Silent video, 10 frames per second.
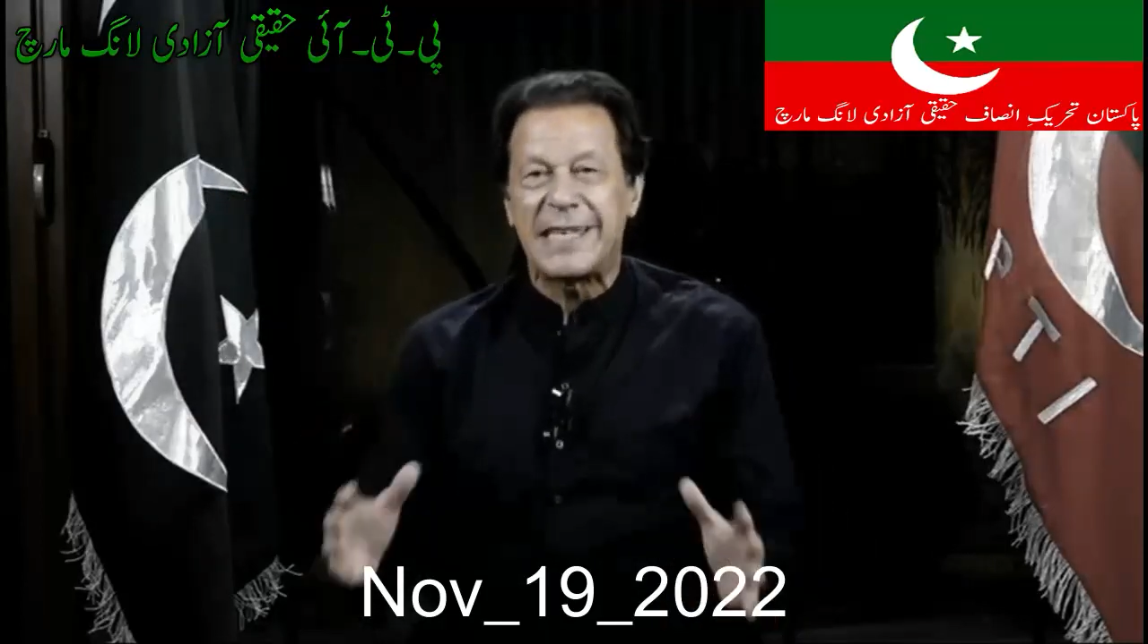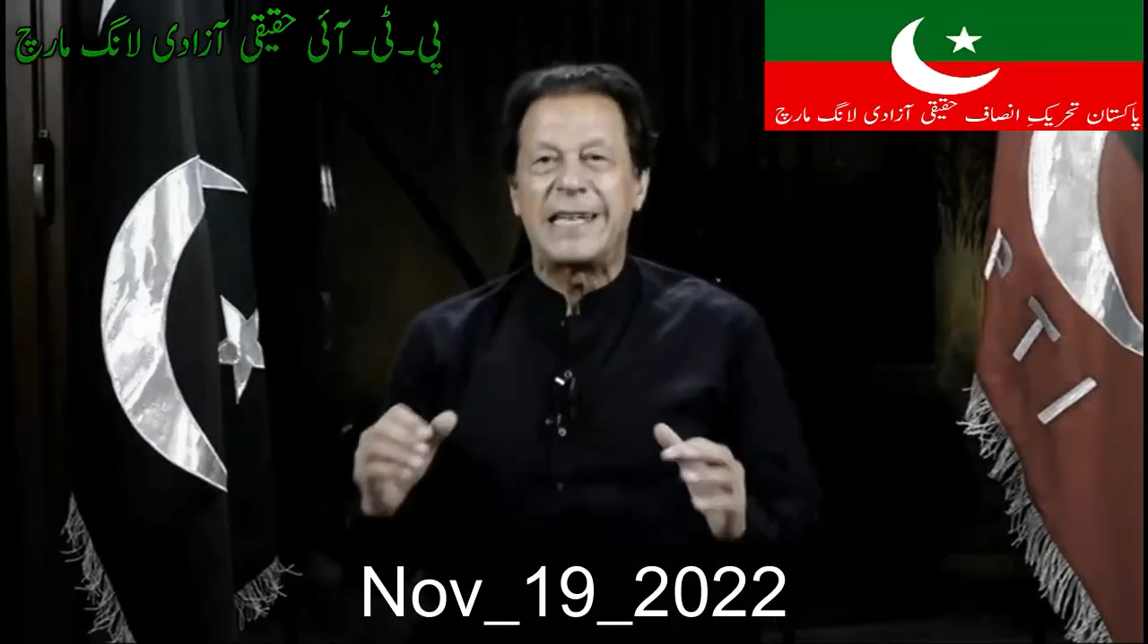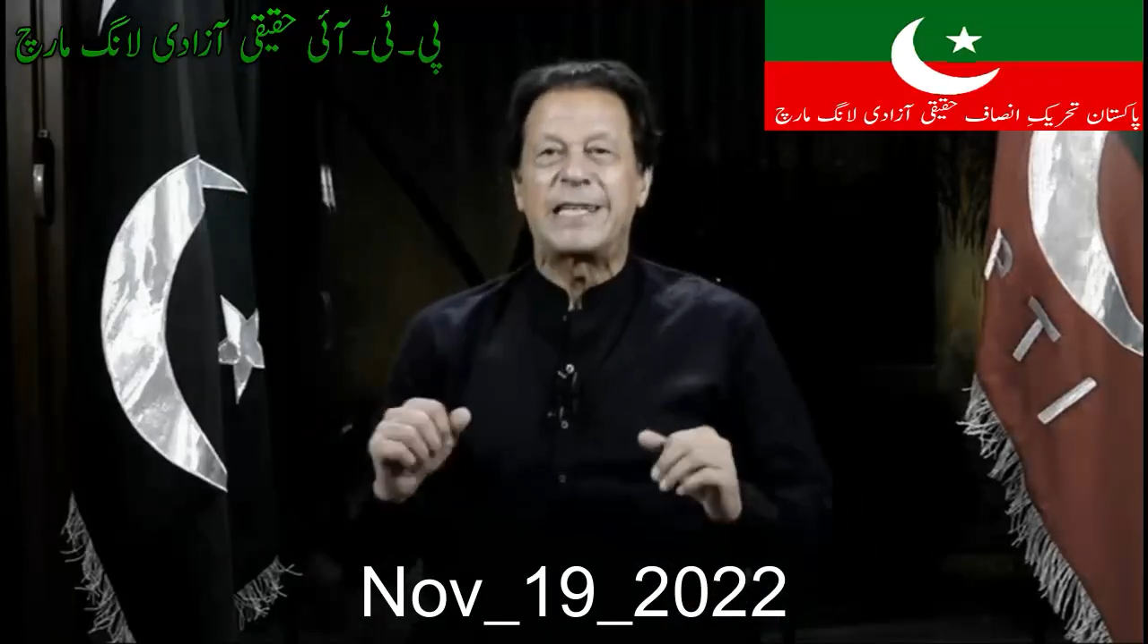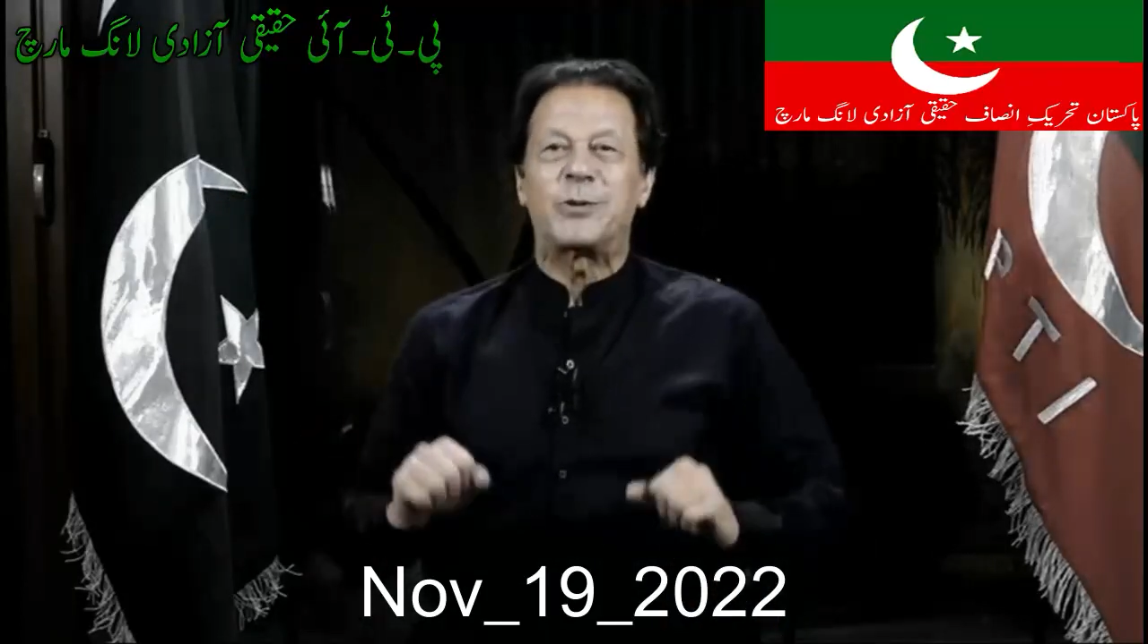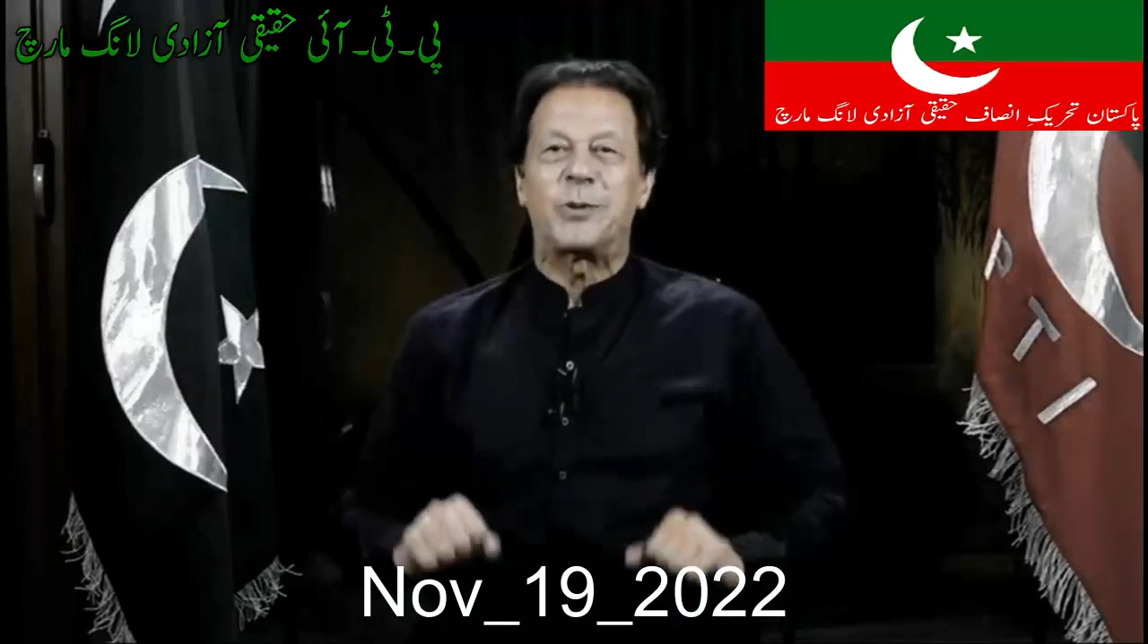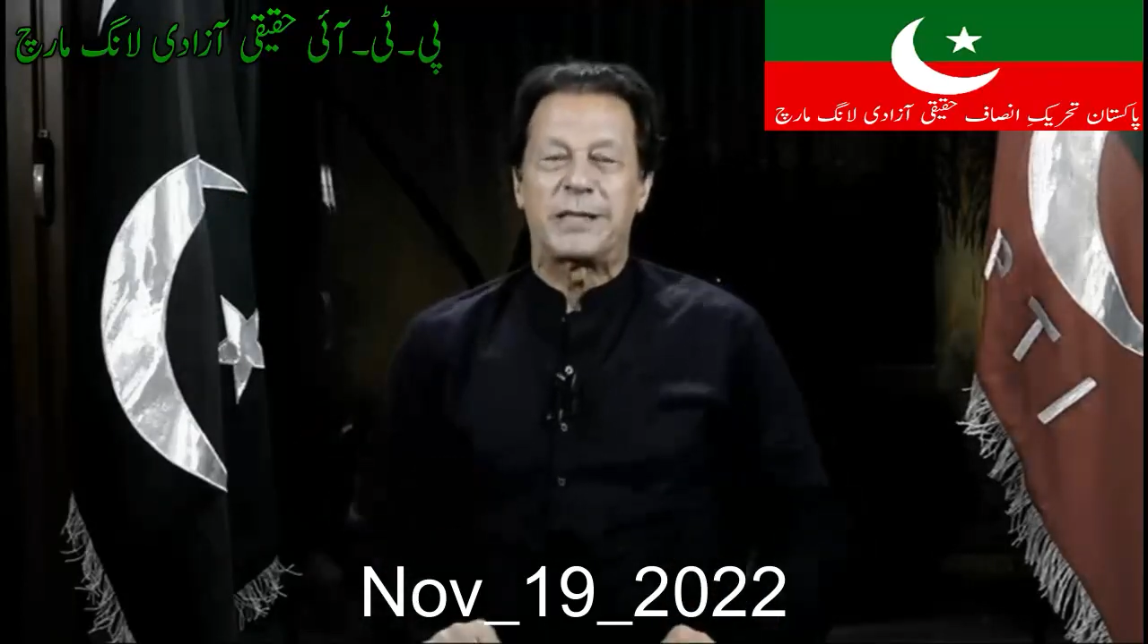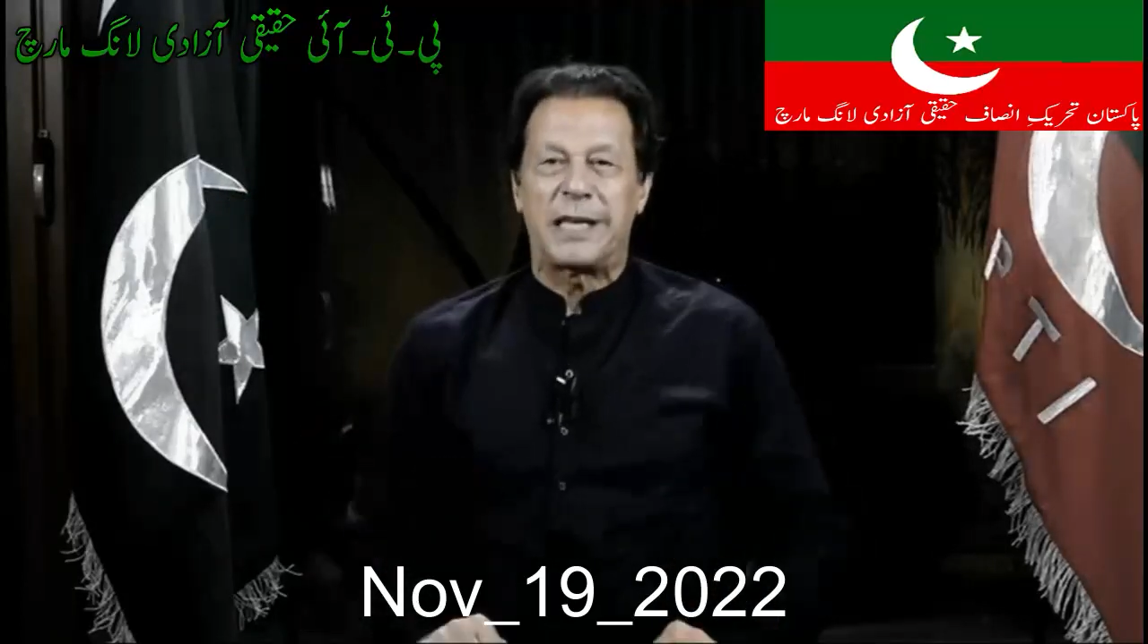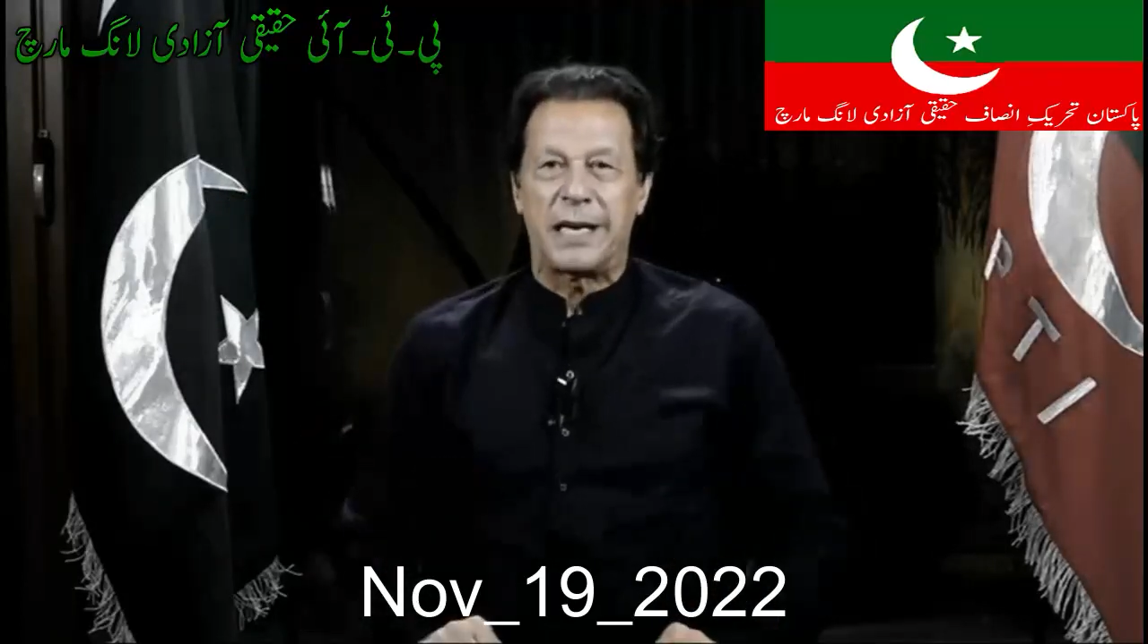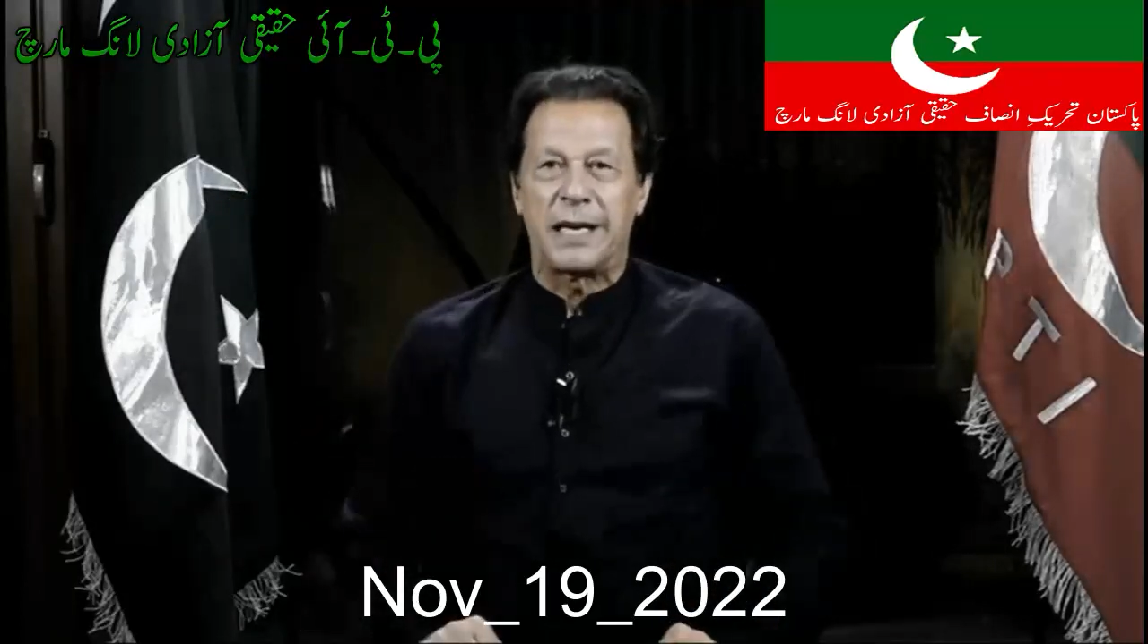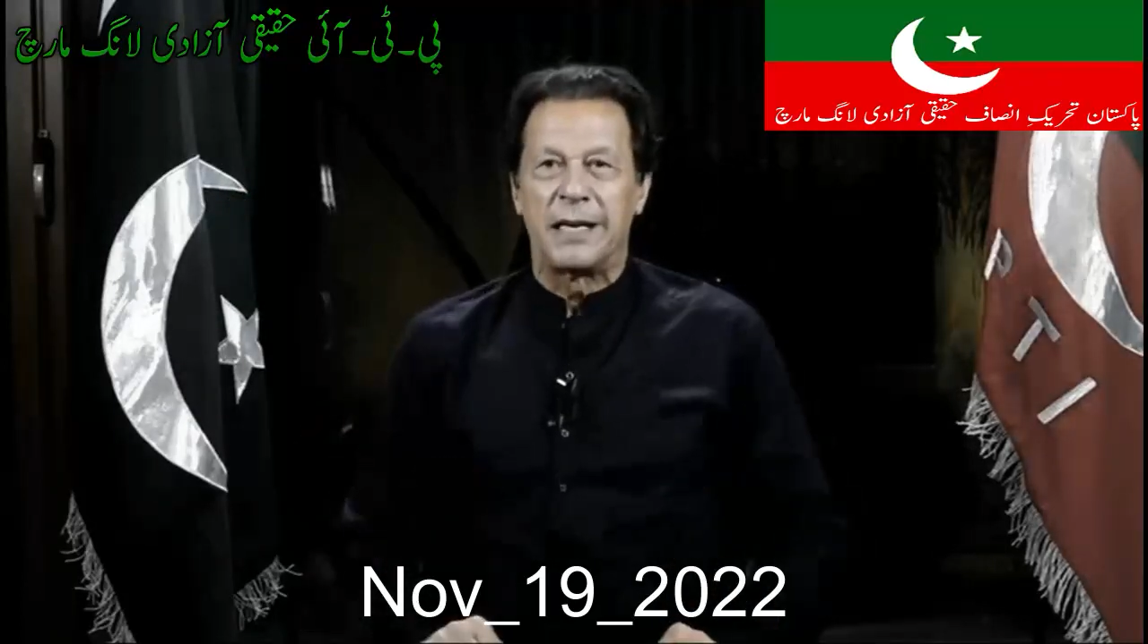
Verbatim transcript: तेल की जरूरत है